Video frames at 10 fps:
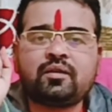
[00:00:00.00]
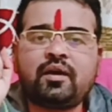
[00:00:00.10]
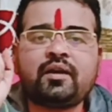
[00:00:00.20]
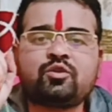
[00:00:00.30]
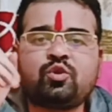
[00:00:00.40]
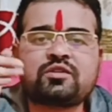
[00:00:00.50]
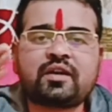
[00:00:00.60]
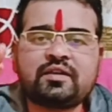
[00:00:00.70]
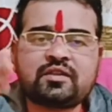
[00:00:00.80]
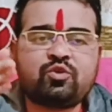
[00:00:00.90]
है ना थोड़ा सा
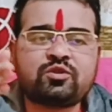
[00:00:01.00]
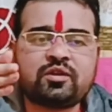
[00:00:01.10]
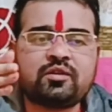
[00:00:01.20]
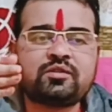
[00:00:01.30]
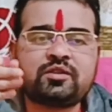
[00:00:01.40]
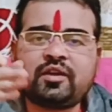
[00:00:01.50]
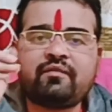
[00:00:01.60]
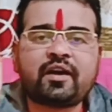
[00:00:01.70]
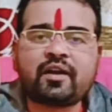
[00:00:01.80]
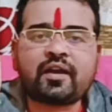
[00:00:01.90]
कहीं से कुछ चीरा
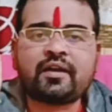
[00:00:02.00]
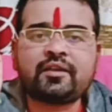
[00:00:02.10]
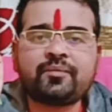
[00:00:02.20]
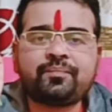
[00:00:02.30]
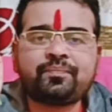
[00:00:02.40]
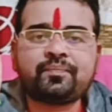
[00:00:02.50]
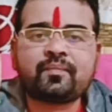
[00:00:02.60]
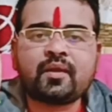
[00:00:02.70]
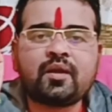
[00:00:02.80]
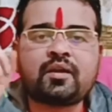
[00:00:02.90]
वगैरह लगा दें
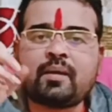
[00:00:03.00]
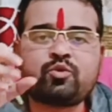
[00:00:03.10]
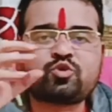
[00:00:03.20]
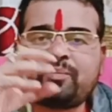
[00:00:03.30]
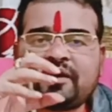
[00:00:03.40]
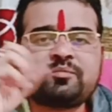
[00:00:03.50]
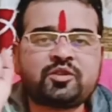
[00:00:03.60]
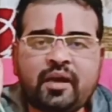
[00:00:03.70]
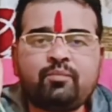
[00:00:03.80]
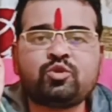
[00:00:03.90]
कि आप उसके पास में
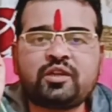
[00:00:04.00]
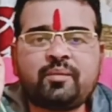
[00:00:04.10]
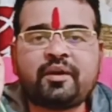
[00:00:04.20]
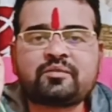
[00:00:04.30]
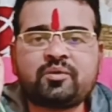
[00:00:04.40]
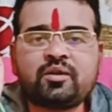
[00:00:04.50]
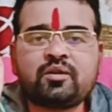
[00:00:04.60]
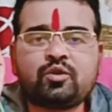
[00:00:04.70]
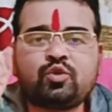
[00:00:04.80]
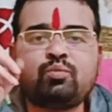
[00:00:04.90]
जाए मोची के पास में
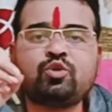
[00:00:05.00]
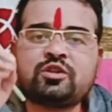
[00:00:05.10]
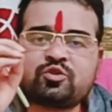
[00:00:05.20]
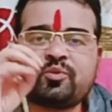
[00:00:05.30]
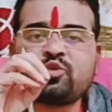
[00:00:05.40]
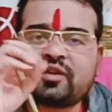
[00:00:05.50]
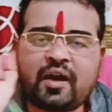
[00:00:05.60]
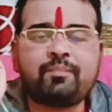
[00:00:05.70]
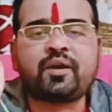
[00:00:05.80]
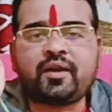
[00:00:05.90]
तो मोची उसमें कुछ
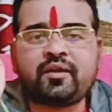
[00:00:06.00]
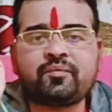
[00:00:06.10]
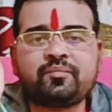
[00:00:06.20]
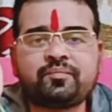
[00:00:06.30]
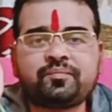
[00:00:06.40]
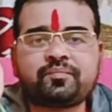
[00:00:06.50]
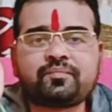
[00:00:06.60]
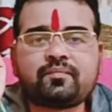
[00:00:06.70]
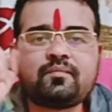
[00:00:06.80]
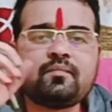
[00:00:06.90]
काम करे
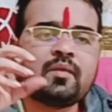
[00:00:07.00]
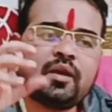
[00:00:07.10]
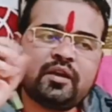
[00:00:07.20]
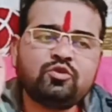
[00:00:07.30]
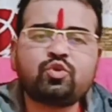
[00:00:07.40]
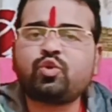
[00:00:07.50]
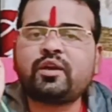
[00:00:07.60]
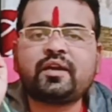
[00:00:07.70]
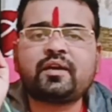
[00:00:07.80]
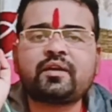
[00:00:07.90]
इन जूतों को
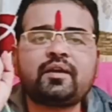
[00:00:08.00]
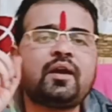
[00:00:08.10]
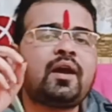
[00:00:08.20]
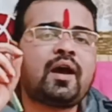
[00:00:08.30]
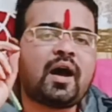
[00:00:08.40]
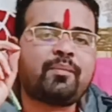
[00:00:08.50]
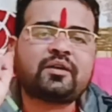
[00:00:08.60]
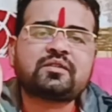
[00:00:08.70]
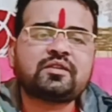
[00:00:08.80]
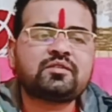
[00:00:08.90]
लेकर के आप
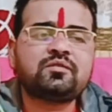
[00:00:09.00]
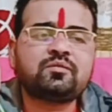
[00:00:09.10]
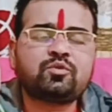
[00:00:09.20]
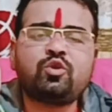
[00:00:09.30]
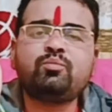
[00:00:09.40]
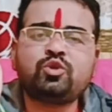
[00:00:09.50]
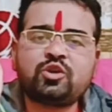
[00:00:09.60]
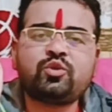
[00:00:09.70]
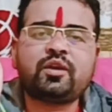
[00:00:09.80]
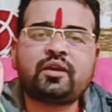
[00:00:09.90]
ऐसे कोई मोची
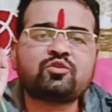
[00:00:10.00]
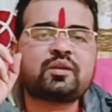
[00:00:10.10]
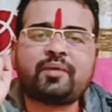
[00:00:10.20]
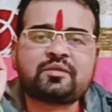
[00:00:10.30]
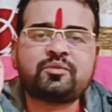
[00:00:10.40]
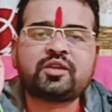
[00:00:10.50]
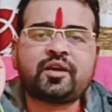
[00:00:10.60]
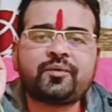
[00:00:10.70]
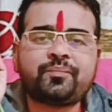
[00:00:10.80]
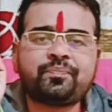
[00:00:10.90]
को देख लें उसके पास में
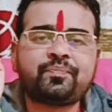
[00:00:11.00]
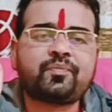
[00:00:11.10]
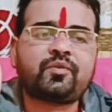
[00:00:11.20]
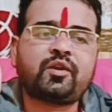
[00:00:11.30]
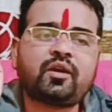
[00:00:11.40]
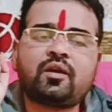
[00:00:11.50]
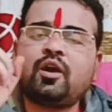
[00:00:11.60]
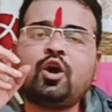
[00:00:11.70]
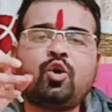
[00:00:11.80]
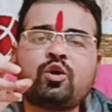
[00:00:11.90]
जाए ठीक है
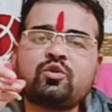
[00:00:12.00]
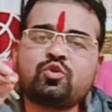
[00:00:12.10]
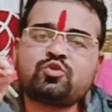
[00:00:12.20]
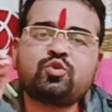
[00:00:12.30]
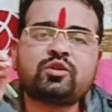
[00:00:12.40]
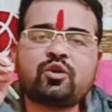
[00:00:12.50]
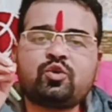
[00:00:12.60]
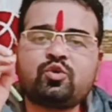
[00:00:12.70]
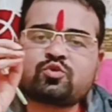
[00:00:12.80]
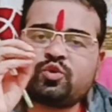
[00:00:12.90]
और उस जूते को
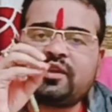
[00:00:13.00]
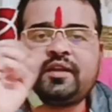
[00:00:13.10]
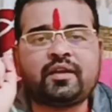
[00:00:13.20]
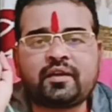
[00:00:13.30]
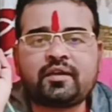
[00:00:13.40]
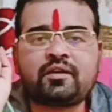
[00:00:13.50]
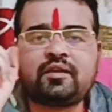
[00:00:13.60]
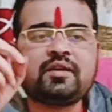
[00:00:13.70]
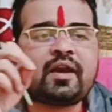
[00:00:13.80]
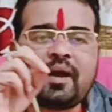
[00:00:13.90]
उसको दे दें कि
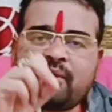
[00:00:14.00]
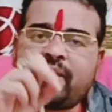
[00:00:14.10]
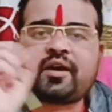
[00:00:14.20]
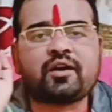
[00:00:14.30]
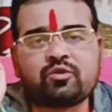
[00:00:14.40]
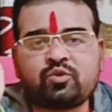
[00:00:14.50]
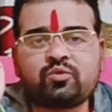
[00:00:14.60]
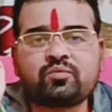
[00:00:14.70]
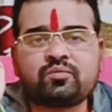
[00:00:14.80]
ये काम हमारा कर दो